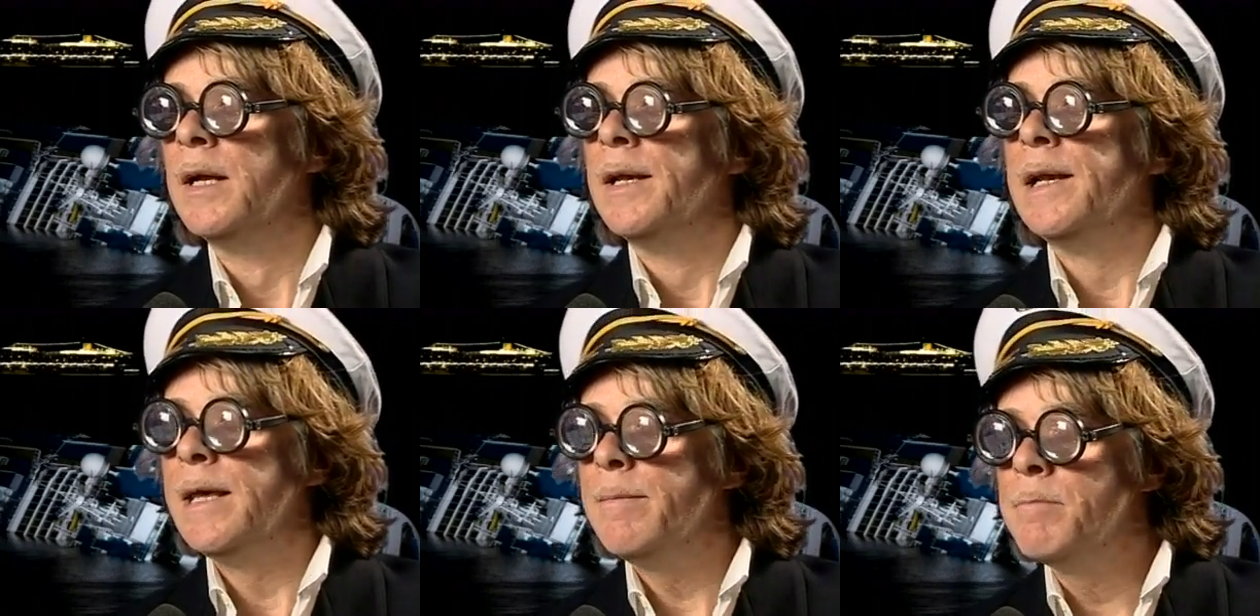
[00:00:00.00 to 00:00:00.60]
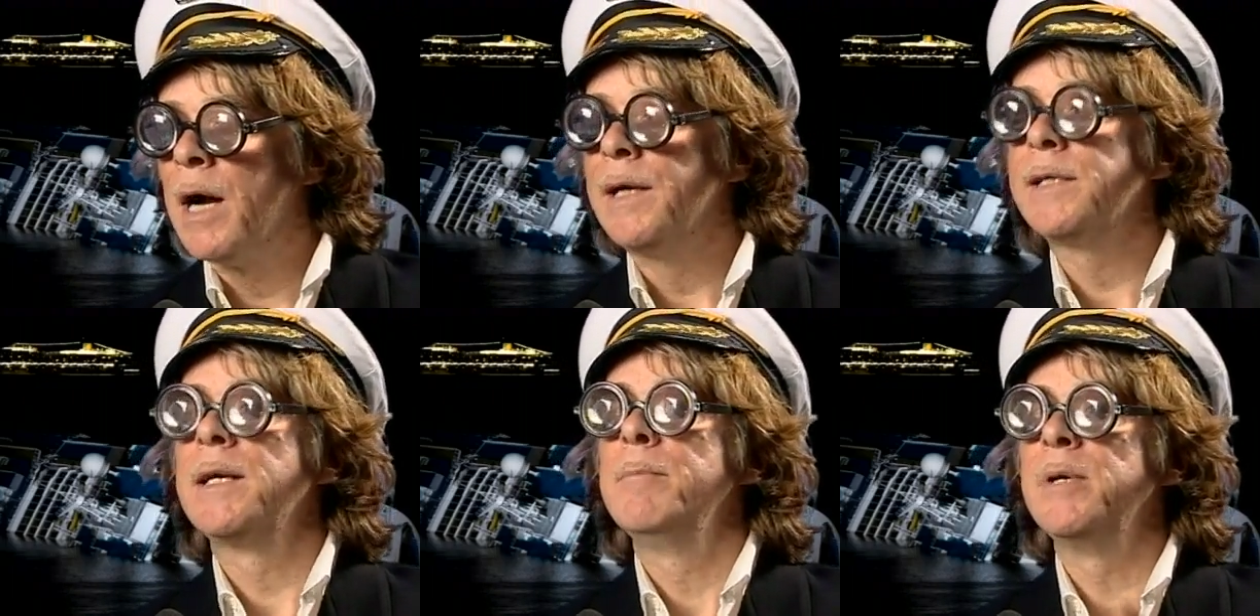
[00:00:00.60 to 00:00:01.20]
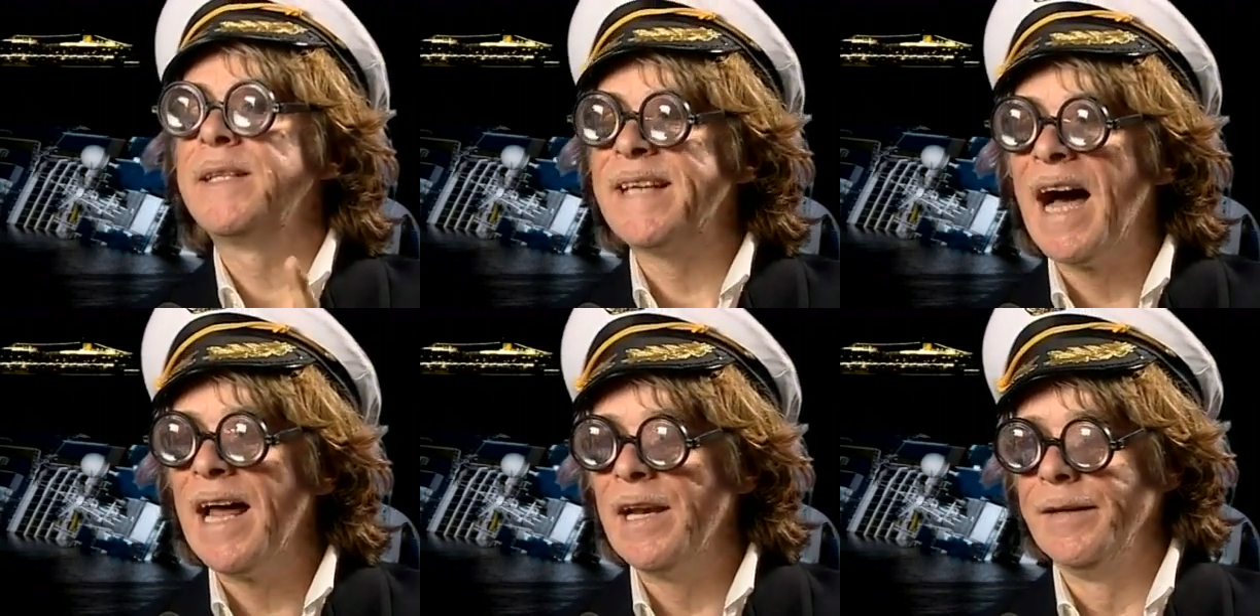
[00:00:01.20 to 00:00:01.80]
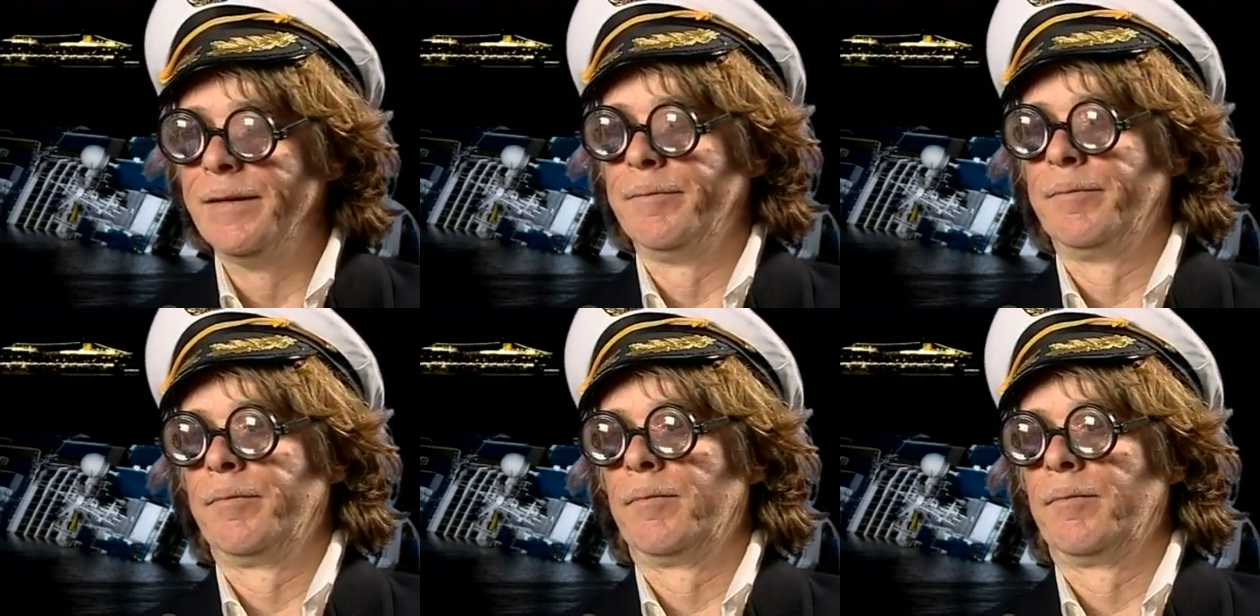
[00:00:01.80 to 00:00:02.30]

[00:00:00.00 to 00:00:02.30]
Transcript: Leben heißt bezahlen. Ja.